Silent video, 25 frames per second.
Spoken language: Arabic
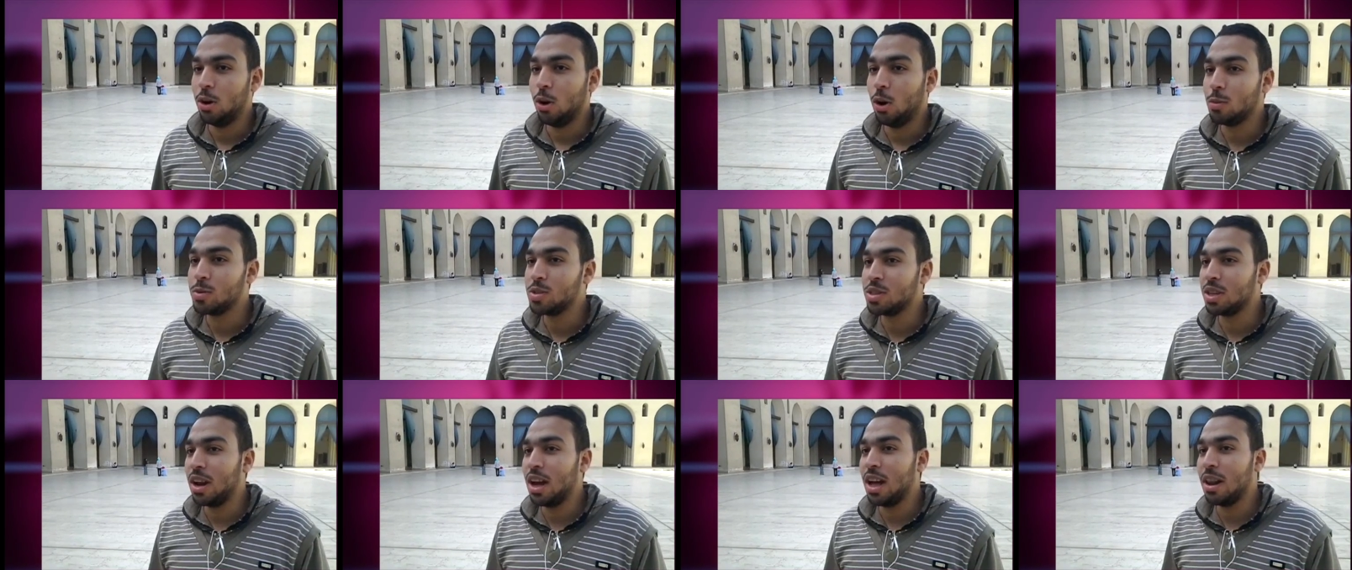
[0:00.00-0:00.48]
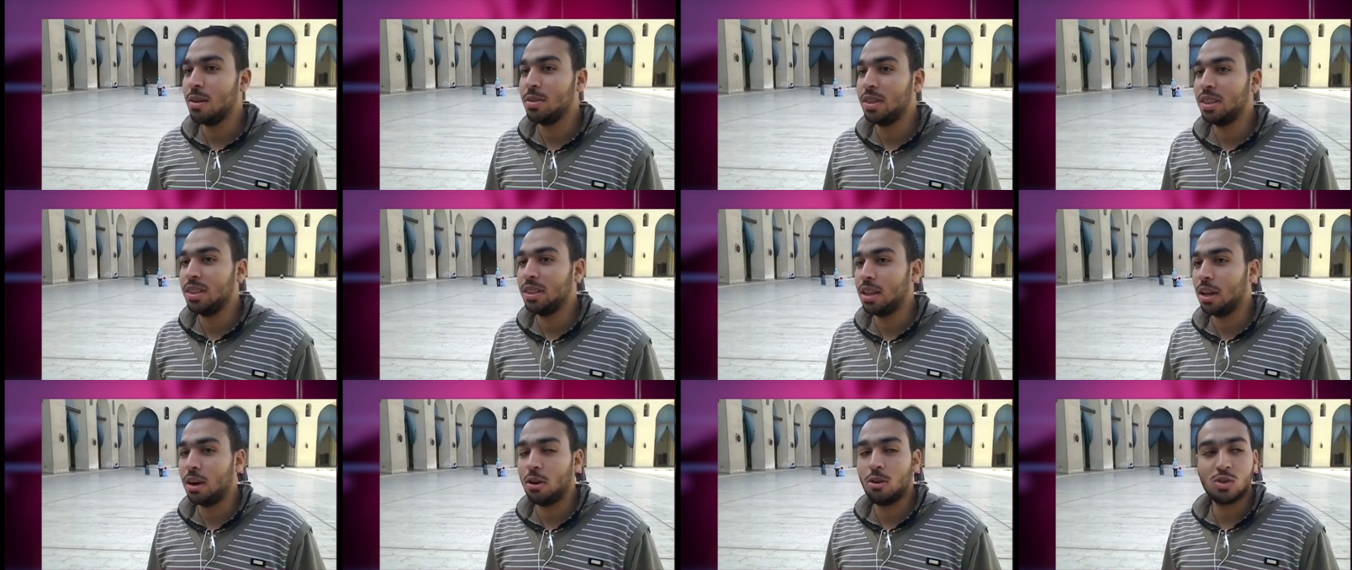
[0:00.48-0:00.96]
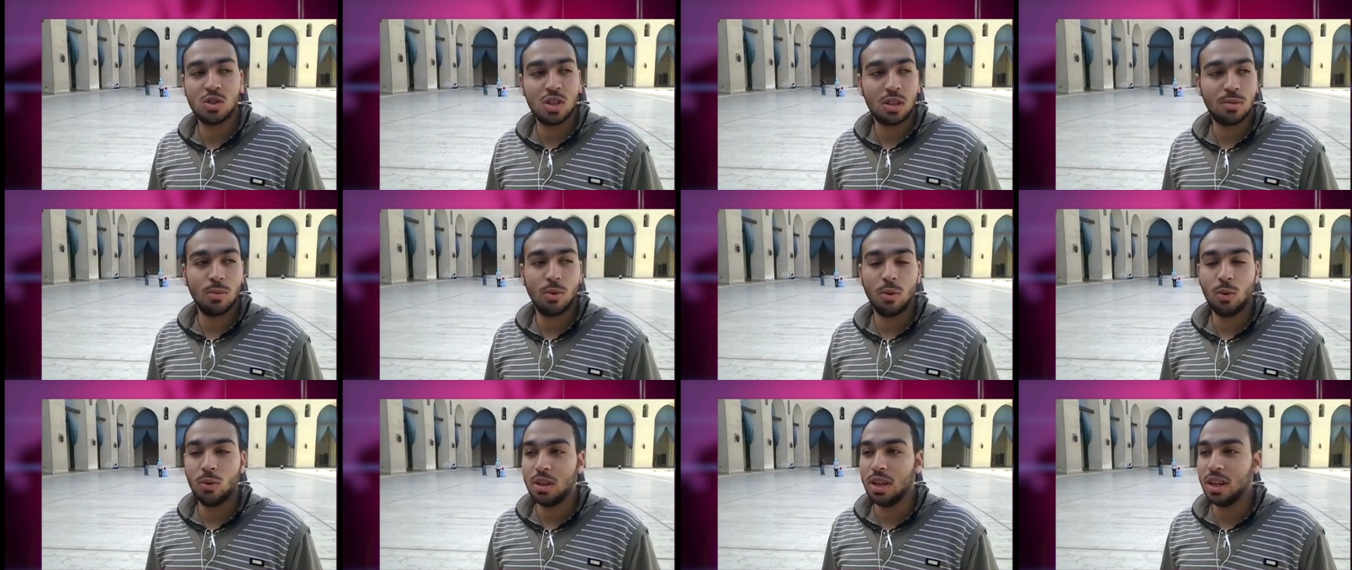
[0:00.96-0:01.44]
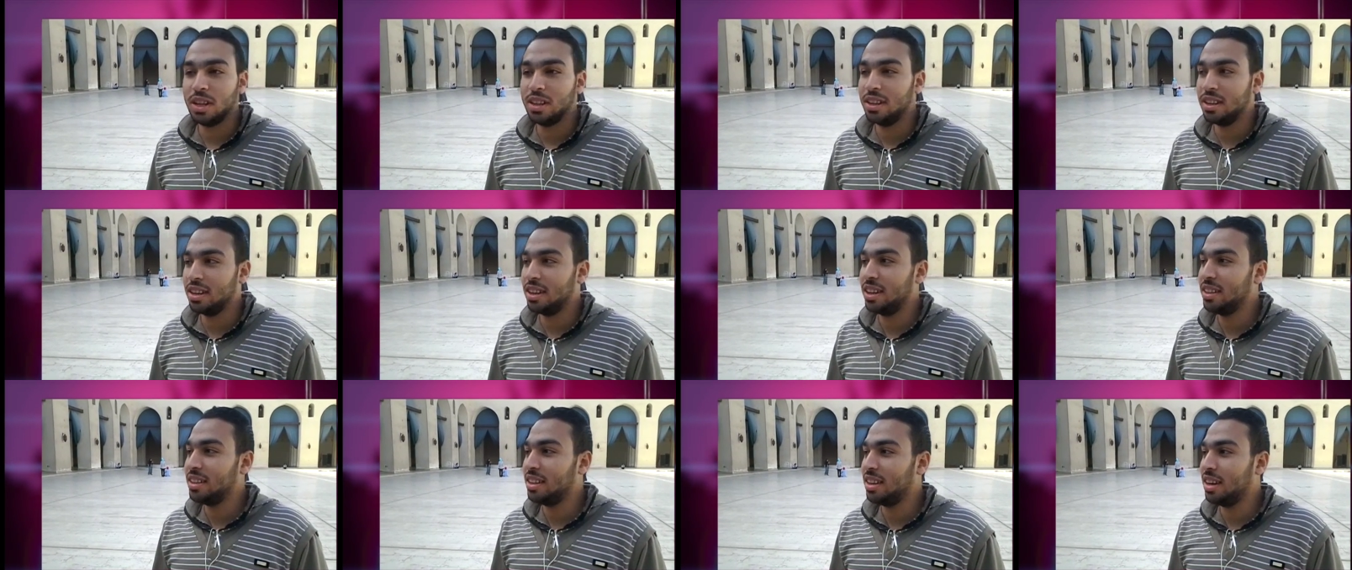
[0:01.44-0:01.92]
هو بصراحه التجاوزات موجوده
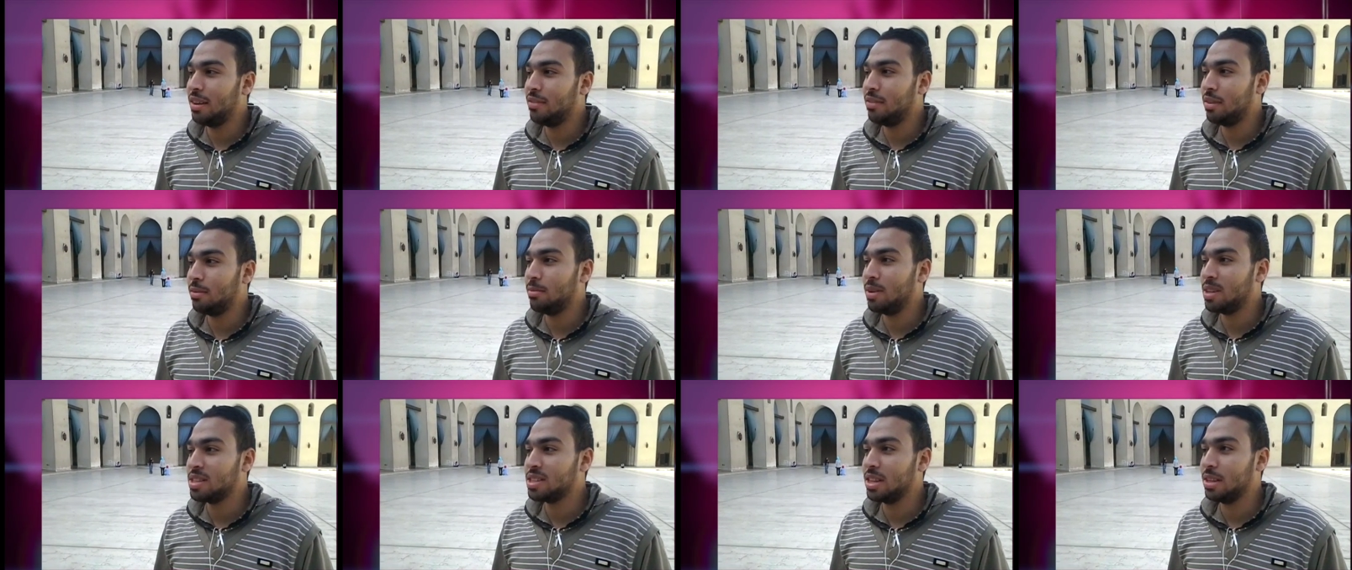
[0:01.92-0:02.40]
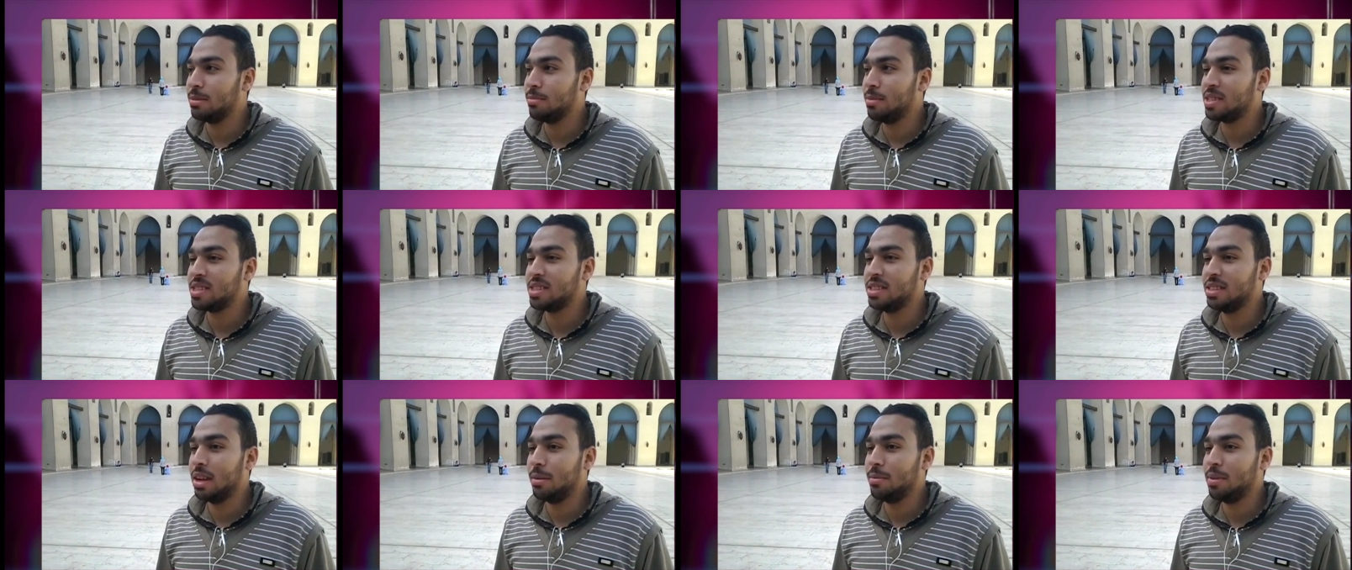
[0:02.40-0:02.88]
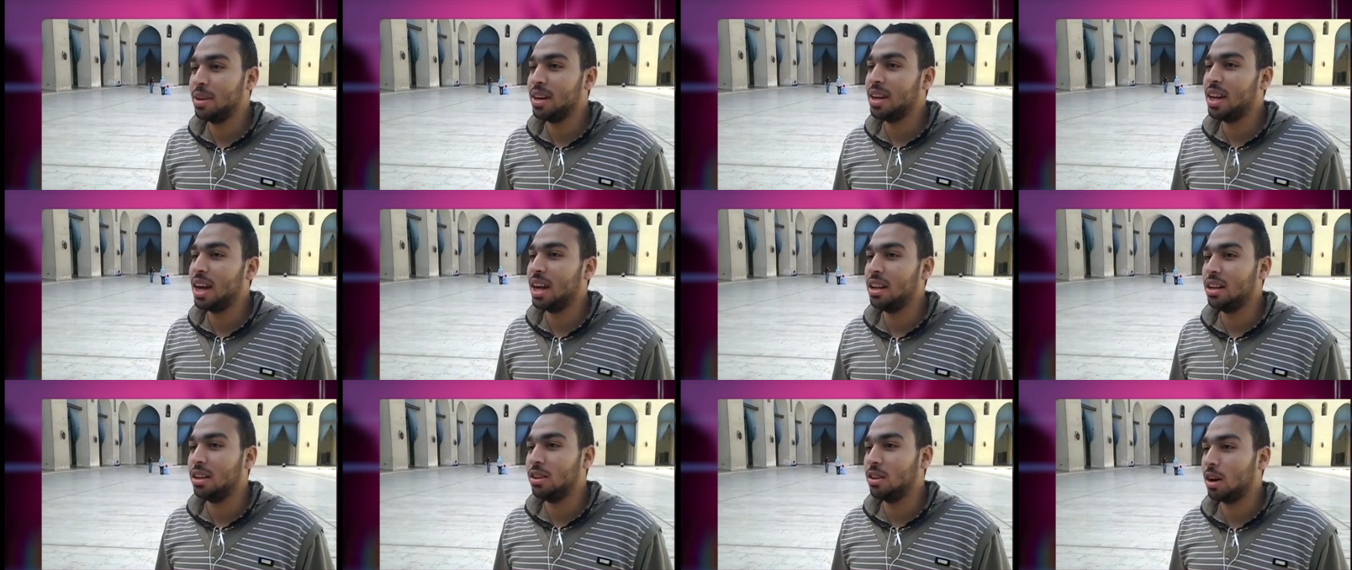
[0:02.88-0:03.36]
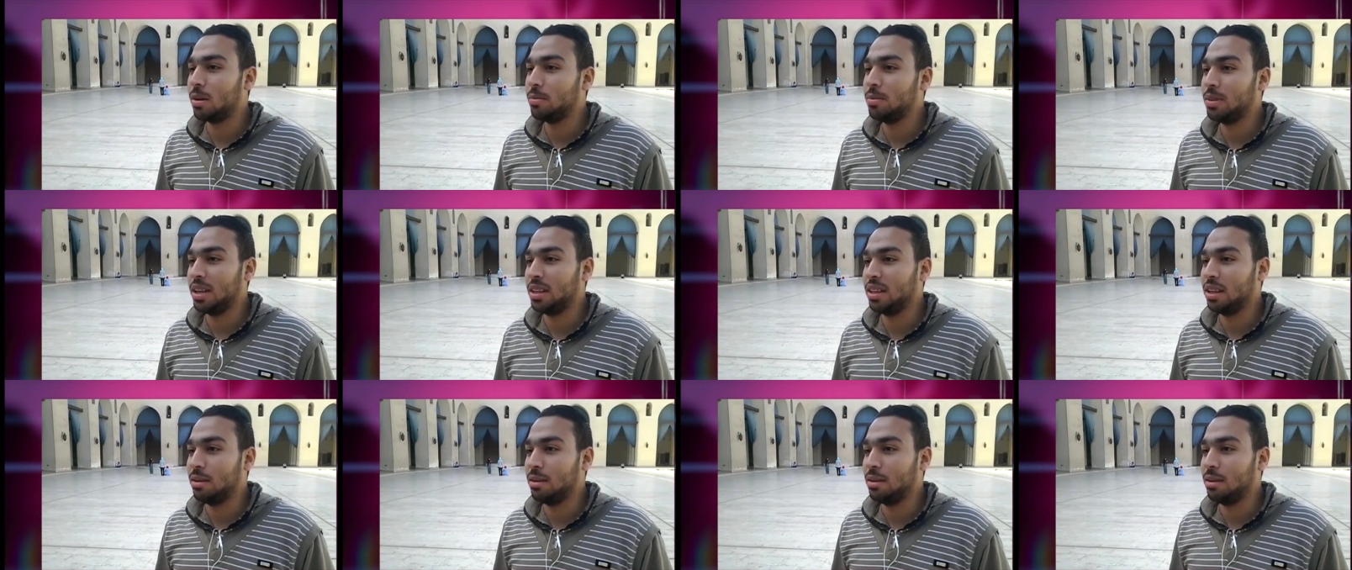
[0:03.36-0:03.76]
كتير جدا في المسجد بس ده بيرجع للاداره بتاعه